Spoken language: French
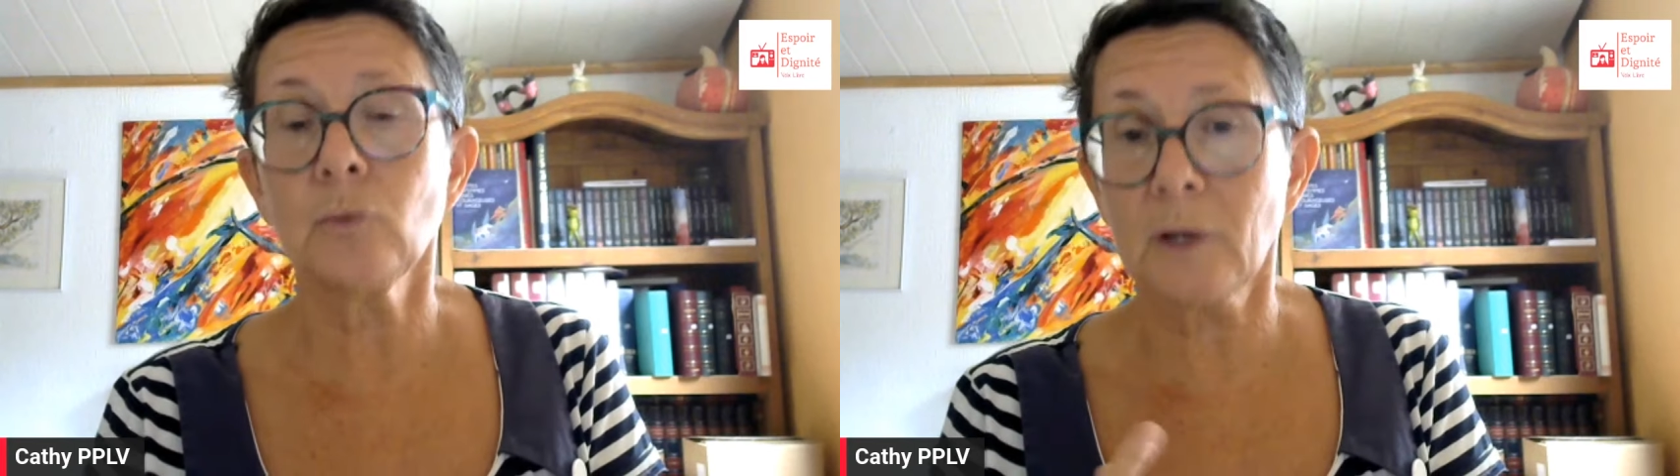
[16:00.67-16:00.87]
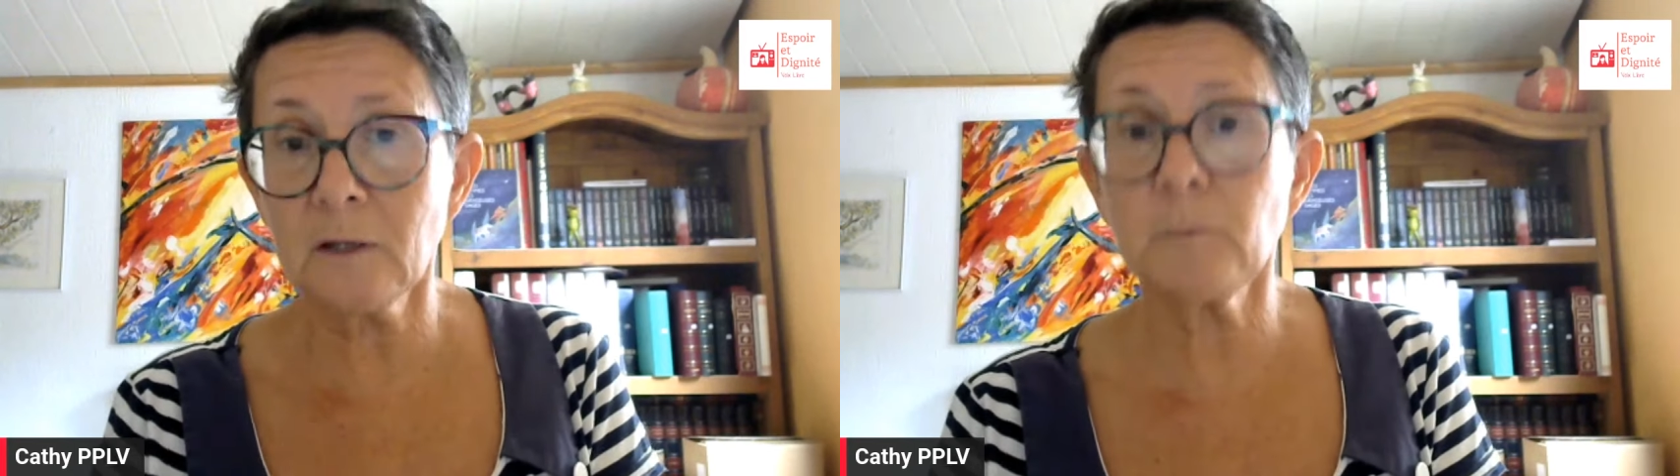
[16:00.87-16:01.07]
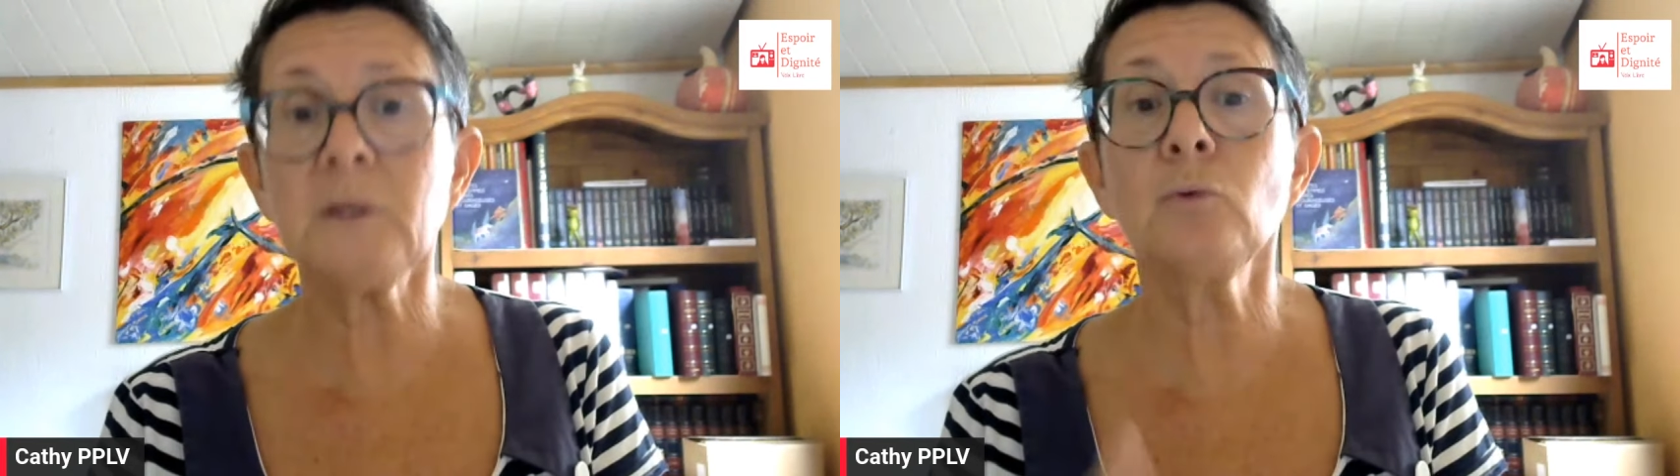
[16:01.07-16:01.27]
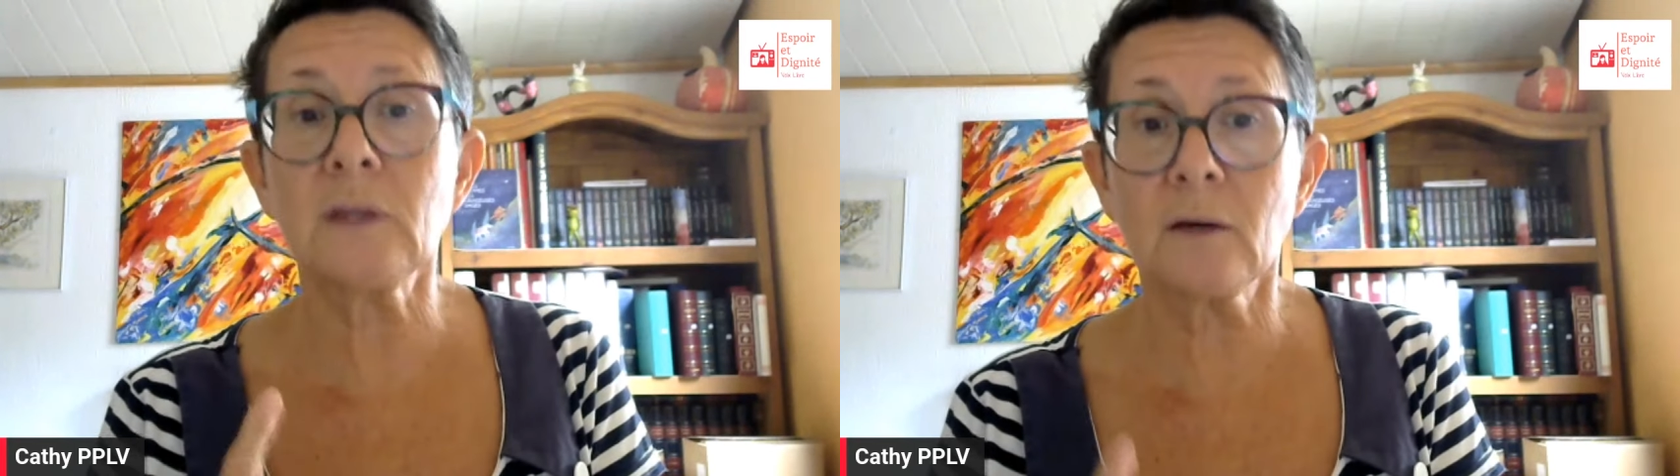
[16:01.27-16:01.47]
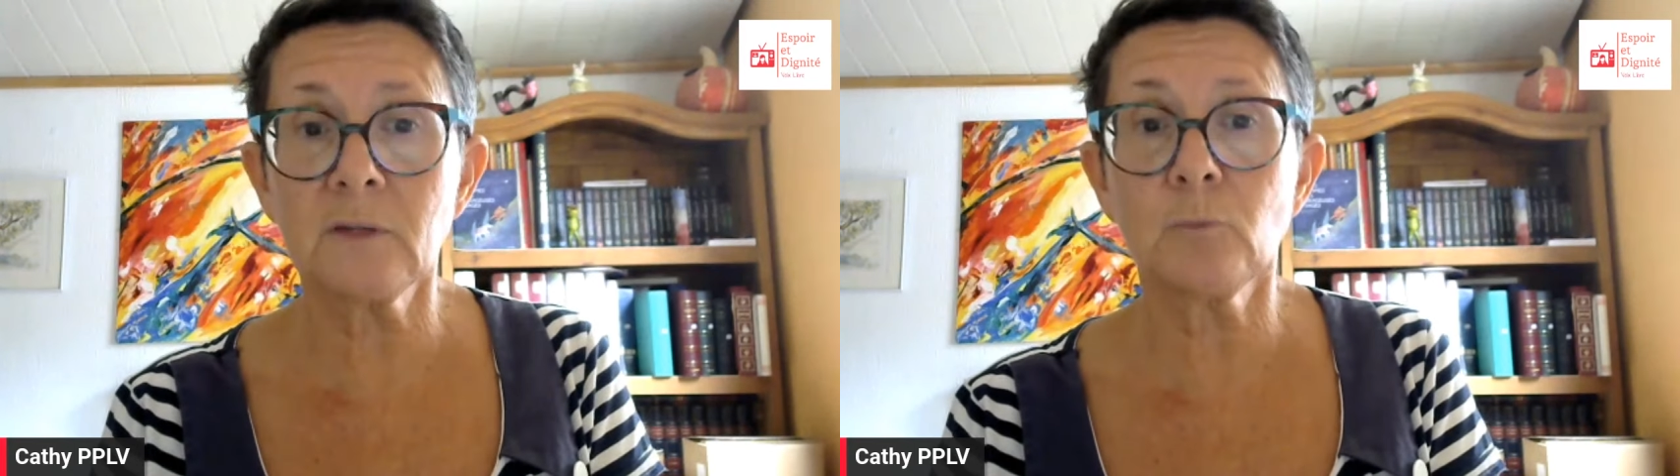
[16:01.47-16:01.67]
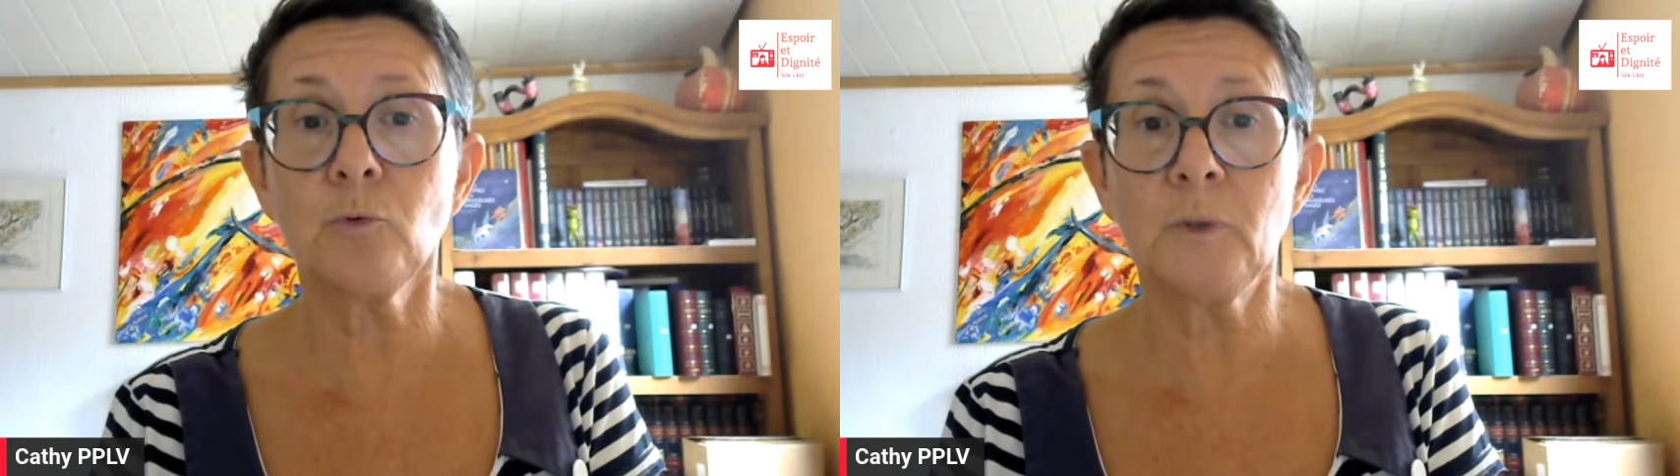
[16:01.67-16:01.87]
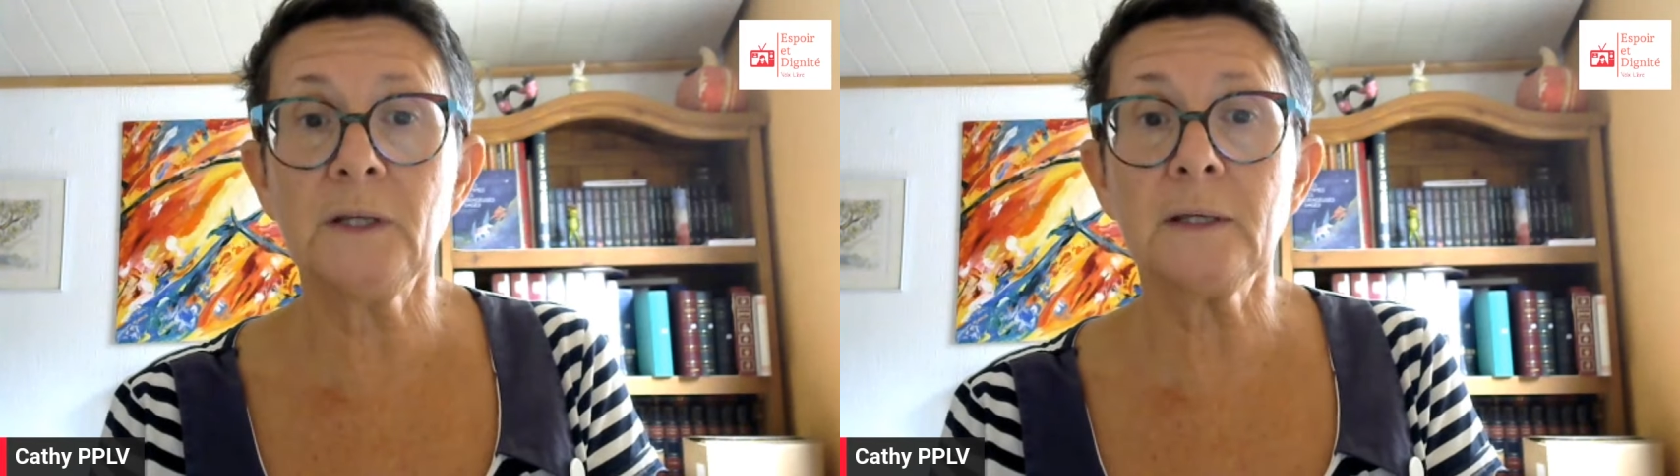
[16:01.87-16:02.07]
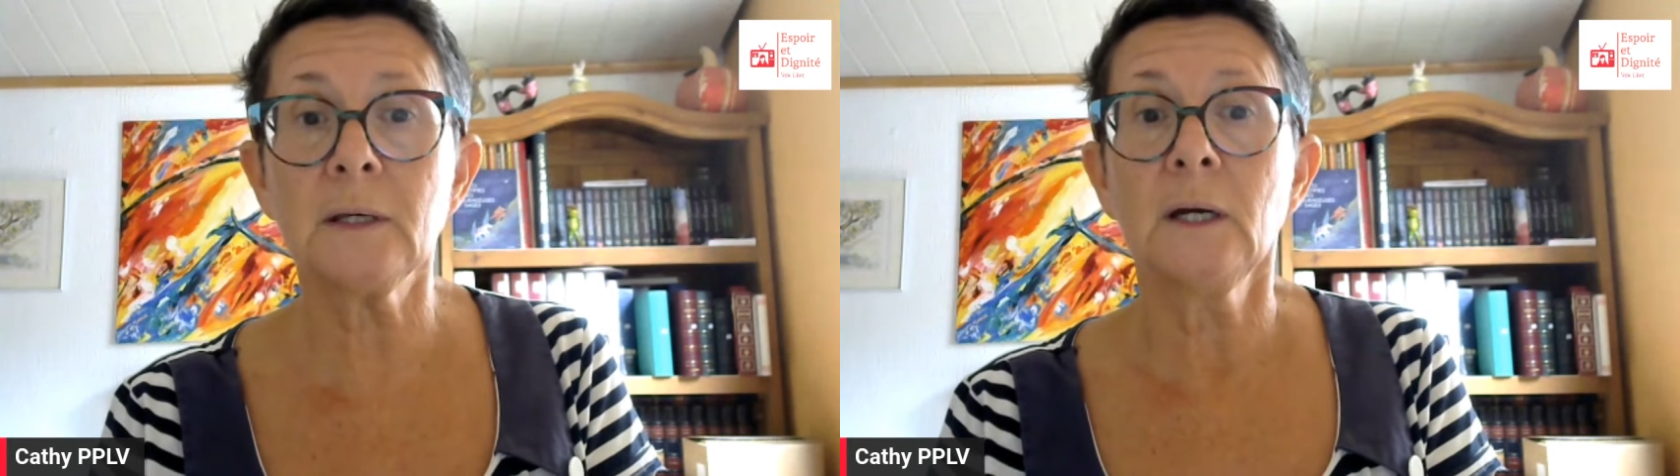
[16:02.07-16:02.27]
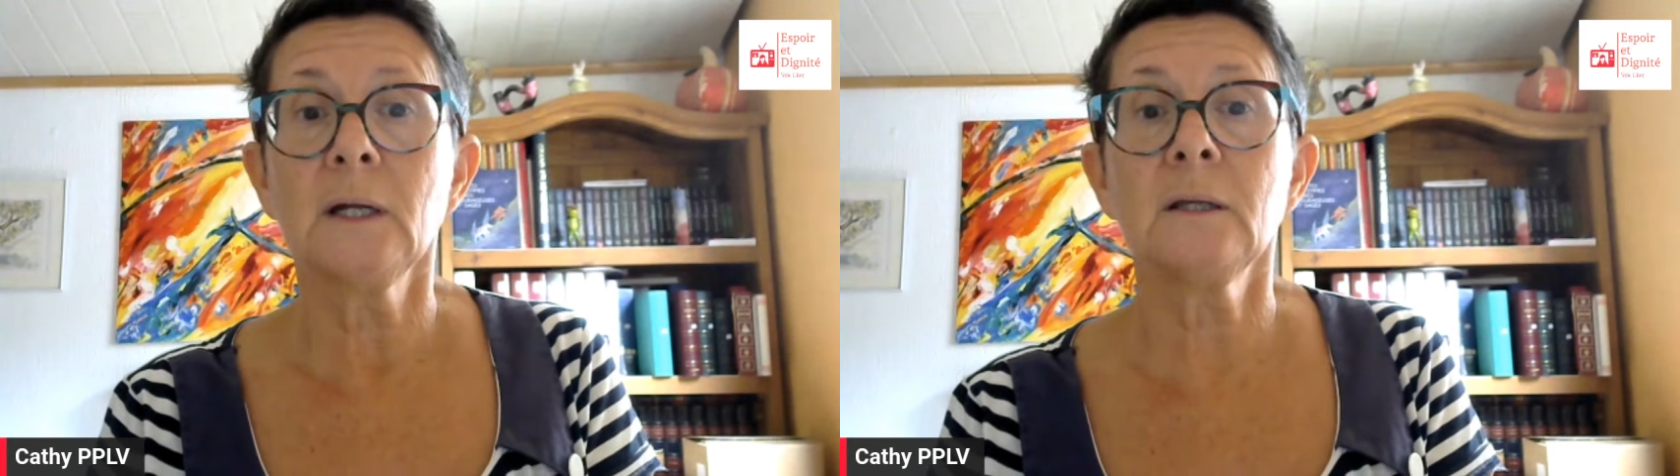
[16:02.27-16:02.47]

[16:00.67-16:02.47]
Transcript: du respect du service public